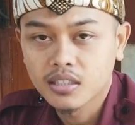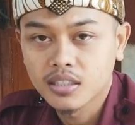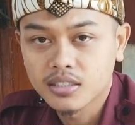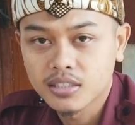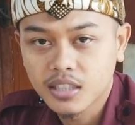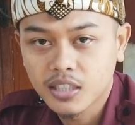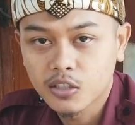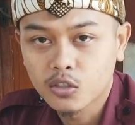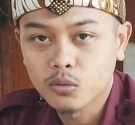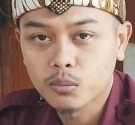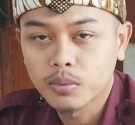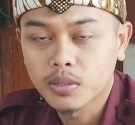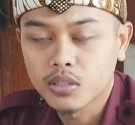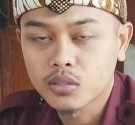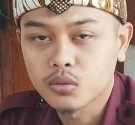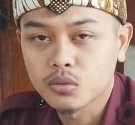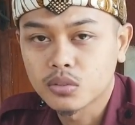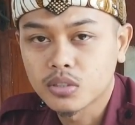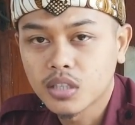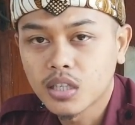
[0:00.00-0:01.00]
dan jangan lupa
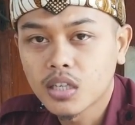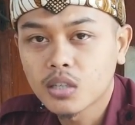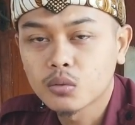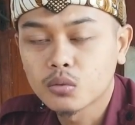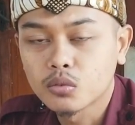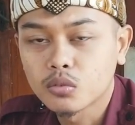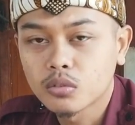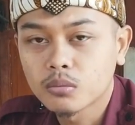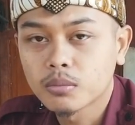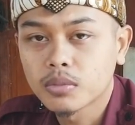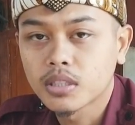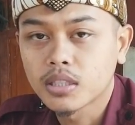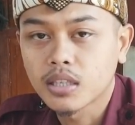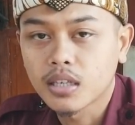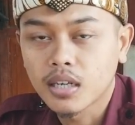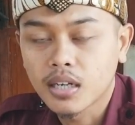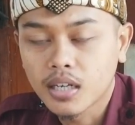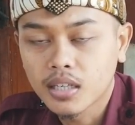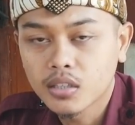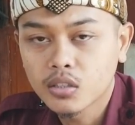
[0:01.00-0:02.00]
juga untuk
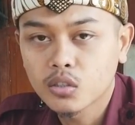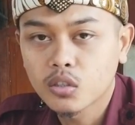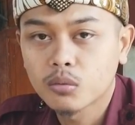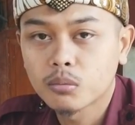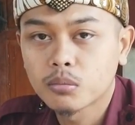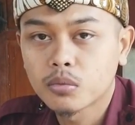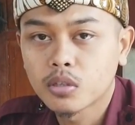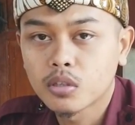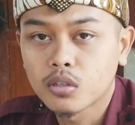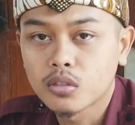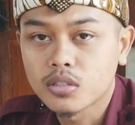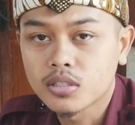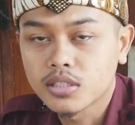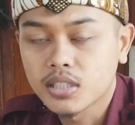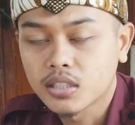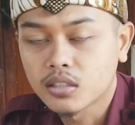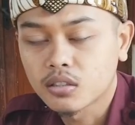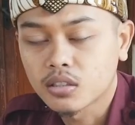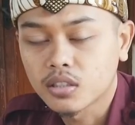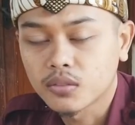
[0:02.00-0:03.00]
menekan tombol
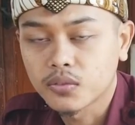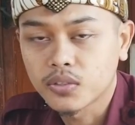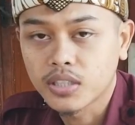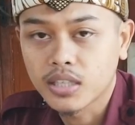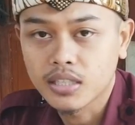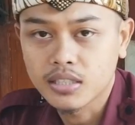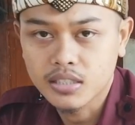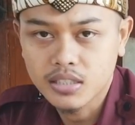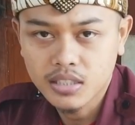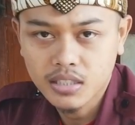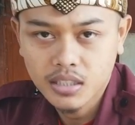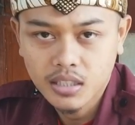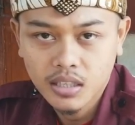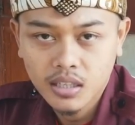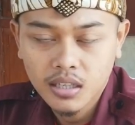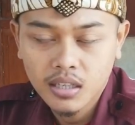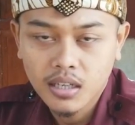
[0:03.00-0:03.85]
lonceng notifikasi